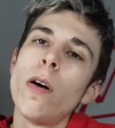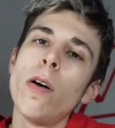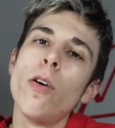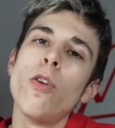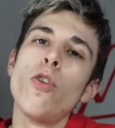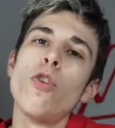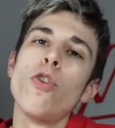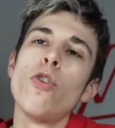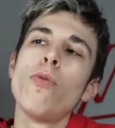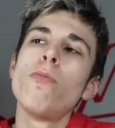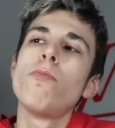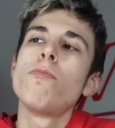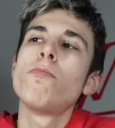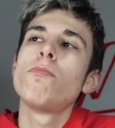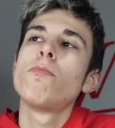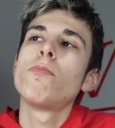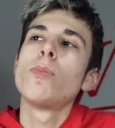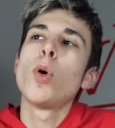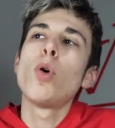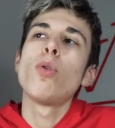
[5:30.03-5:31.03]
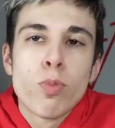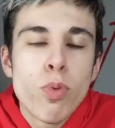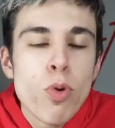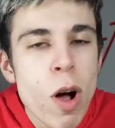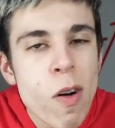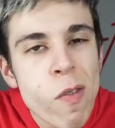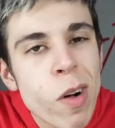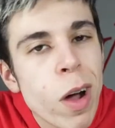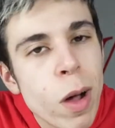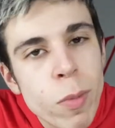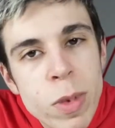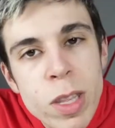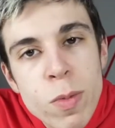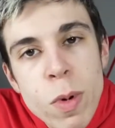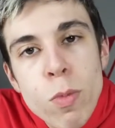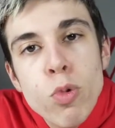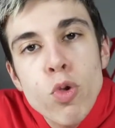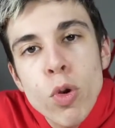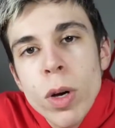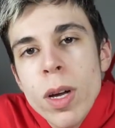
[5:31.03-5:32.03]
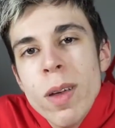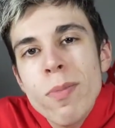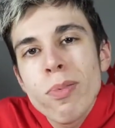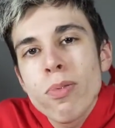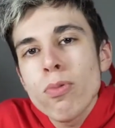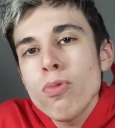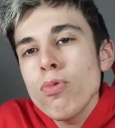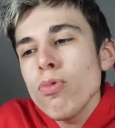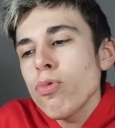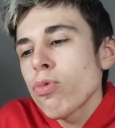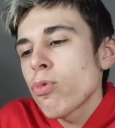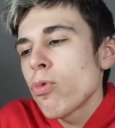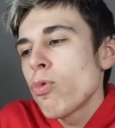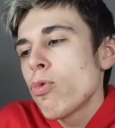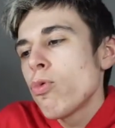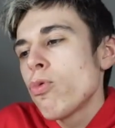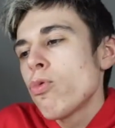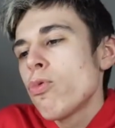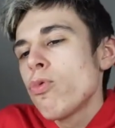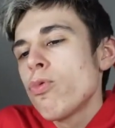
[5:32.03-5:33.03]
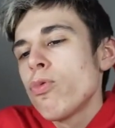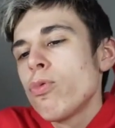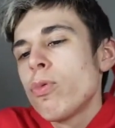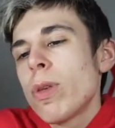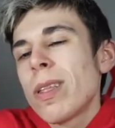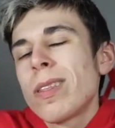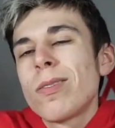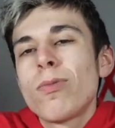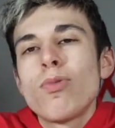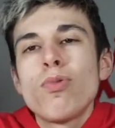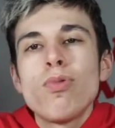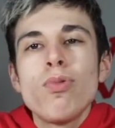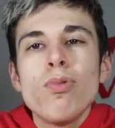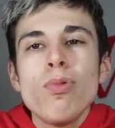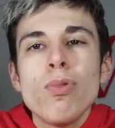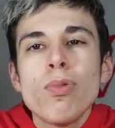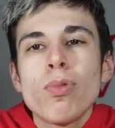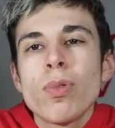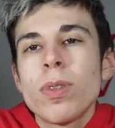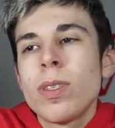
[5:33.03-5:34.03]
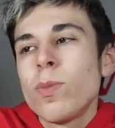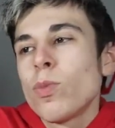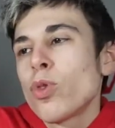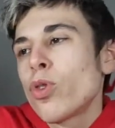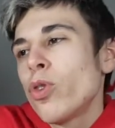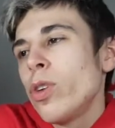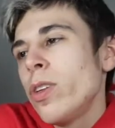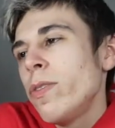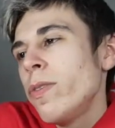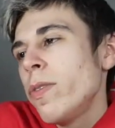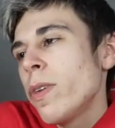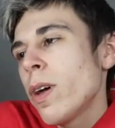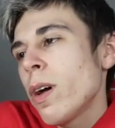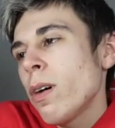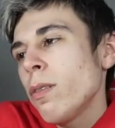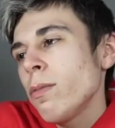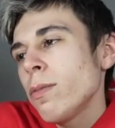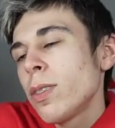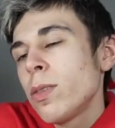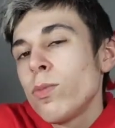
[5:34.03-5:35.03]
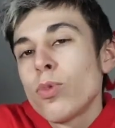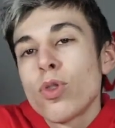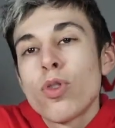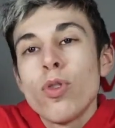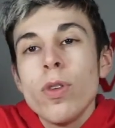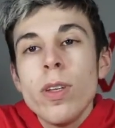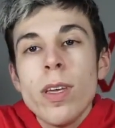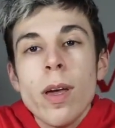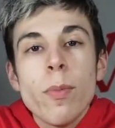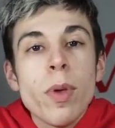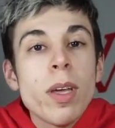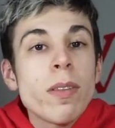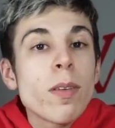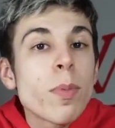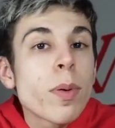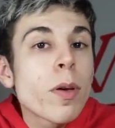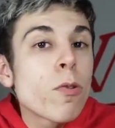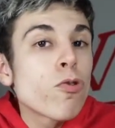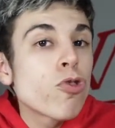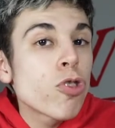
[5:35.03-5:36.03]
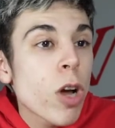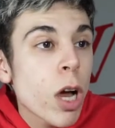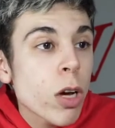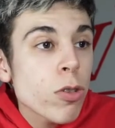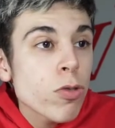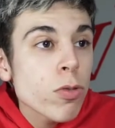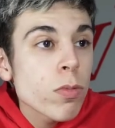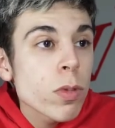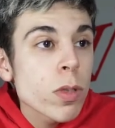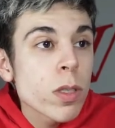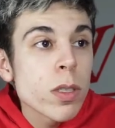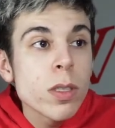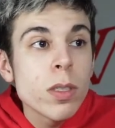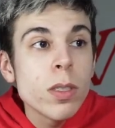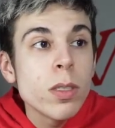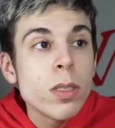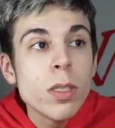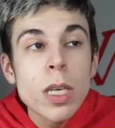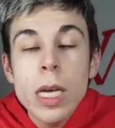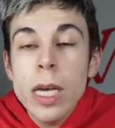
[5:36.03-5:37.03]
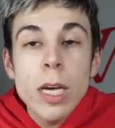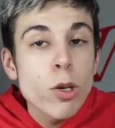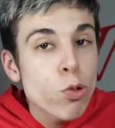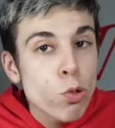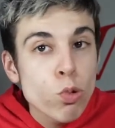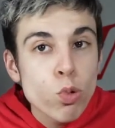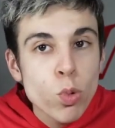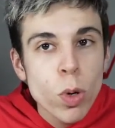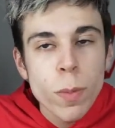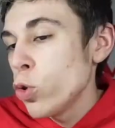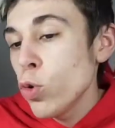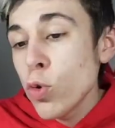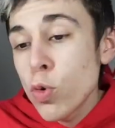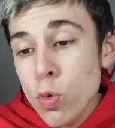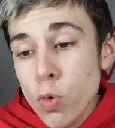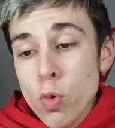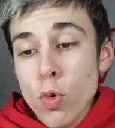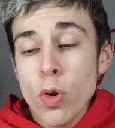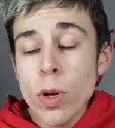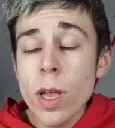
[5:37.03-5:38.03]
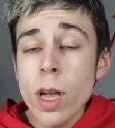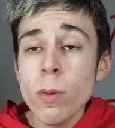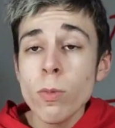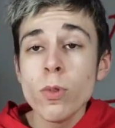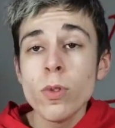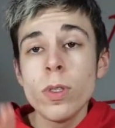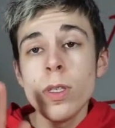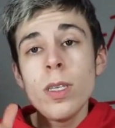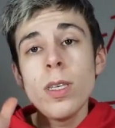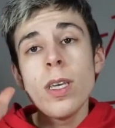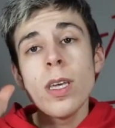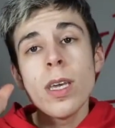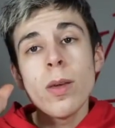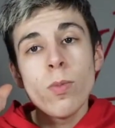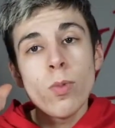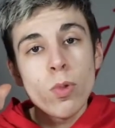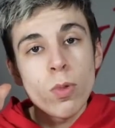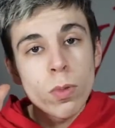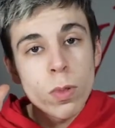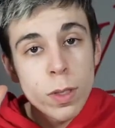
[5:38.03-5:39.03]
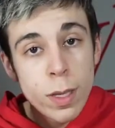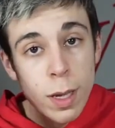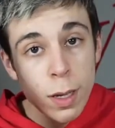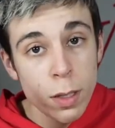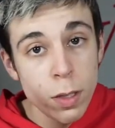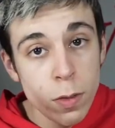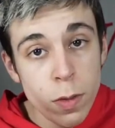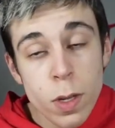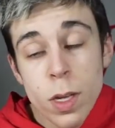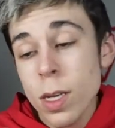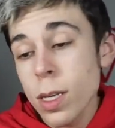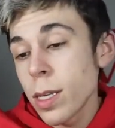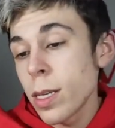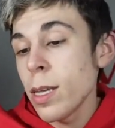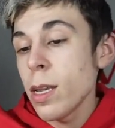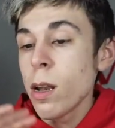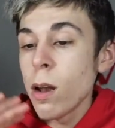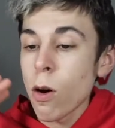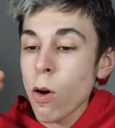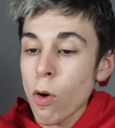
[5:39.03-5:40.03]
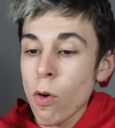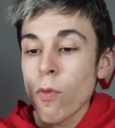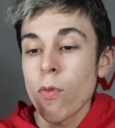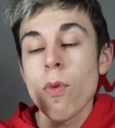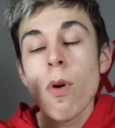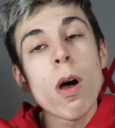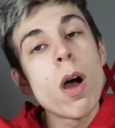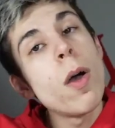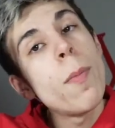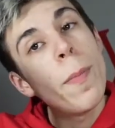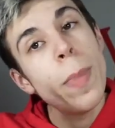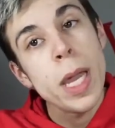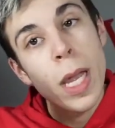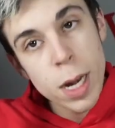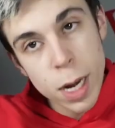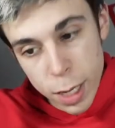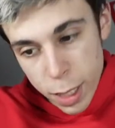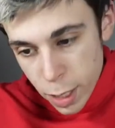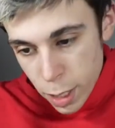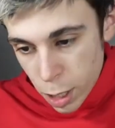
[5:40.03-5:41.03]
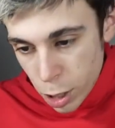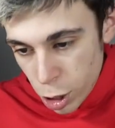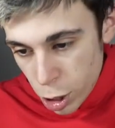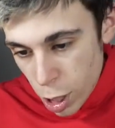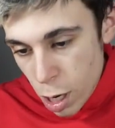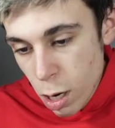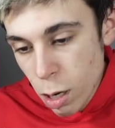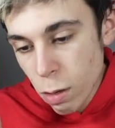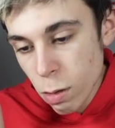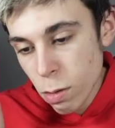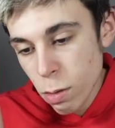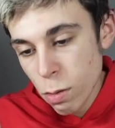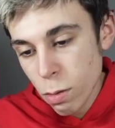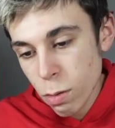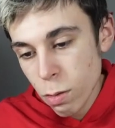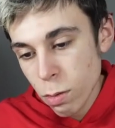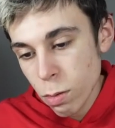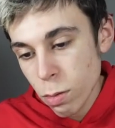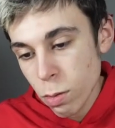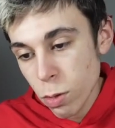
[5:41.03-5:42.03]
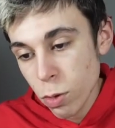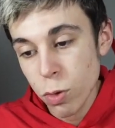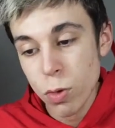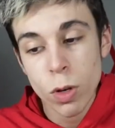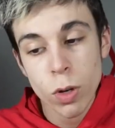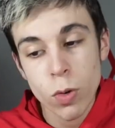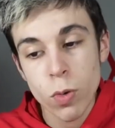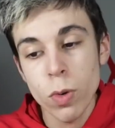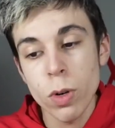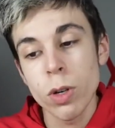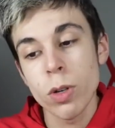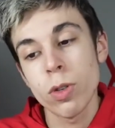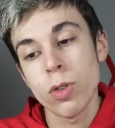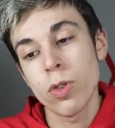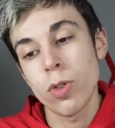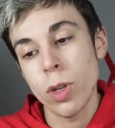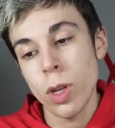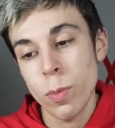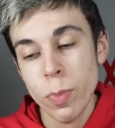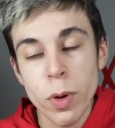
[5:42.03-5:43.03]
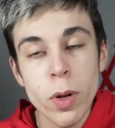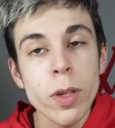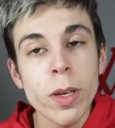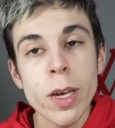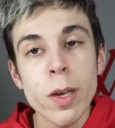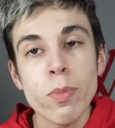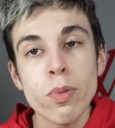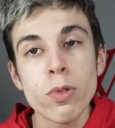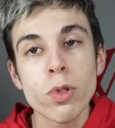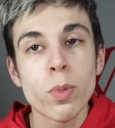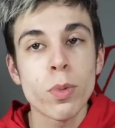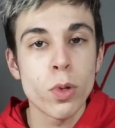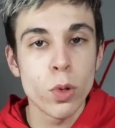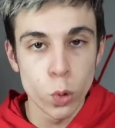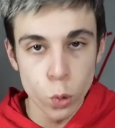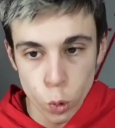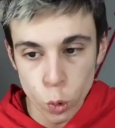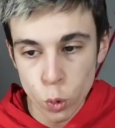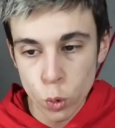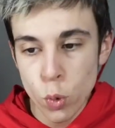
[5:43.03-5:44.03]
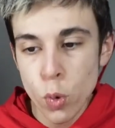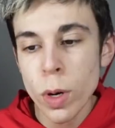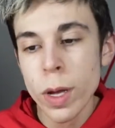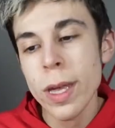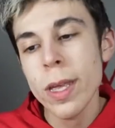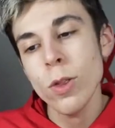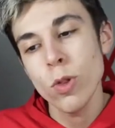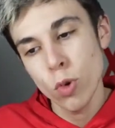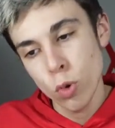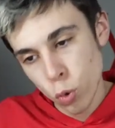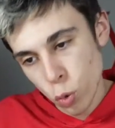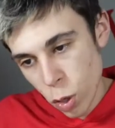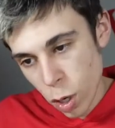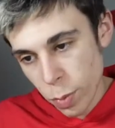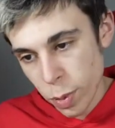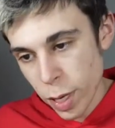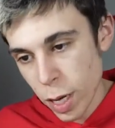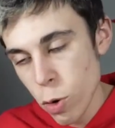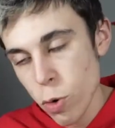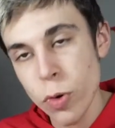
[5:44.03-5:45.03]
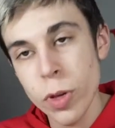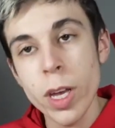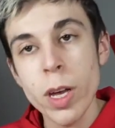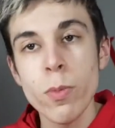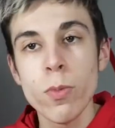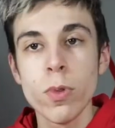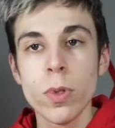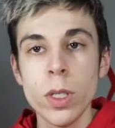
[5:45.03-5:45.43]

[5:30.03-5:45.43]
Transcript: Euh, Bon, on peut avoir un minimum de réponses, euh, d'être sûr de si mon colis vient, si mon colis a bien été pris en charge, s'il y a quelque chose. Du coup, le gars me dit et me certifie qu'il envoie un mail à DHL ce à quoi je n'ai pas eu de réponse pendant deux jours. Et deux jours après, le gars me